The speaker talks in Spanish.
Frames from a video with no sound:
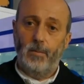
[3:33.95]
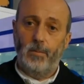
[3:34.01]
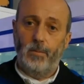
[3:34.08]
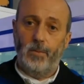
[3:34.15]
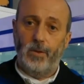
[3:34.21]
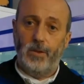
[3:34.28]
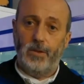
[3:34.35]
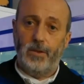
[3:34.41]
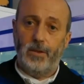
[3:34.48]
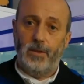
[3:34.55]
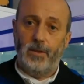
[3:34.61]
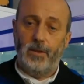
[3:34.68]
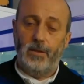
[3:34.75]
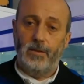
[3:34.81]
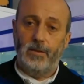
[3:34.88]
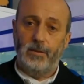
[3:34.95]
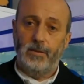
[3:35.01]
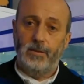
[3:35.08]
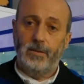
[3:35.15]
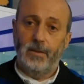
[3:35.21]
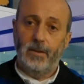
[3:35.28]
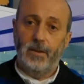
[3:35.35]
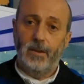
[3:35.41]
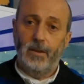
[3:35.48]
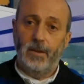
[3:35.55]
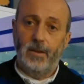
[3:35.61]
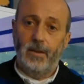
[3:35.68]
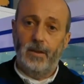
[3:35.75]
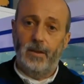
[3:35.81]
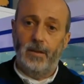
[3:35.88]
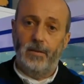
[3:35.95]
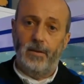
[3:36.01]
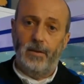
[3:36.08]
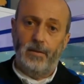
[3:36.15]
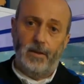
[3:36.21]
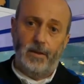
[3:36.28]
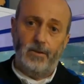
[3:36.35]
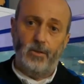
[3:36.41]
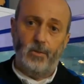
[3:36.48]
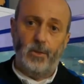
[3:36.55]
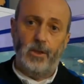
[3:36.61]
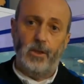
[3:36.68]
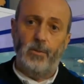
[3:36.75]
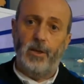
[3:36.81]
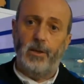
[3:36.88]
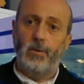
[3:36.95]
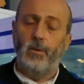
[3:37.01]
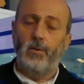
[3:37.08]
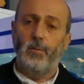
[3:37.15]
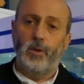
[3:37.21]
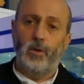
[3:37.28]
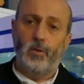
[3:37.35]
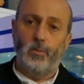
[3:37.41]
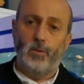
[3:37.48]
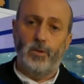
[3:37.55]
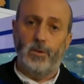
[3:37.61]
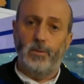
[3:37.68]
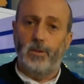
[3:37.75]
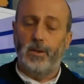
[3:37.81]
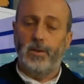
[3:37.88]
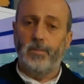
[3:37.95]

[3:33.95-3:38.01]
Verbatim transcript: pues eh, intentéis sobrellevarlo lo mejor posible.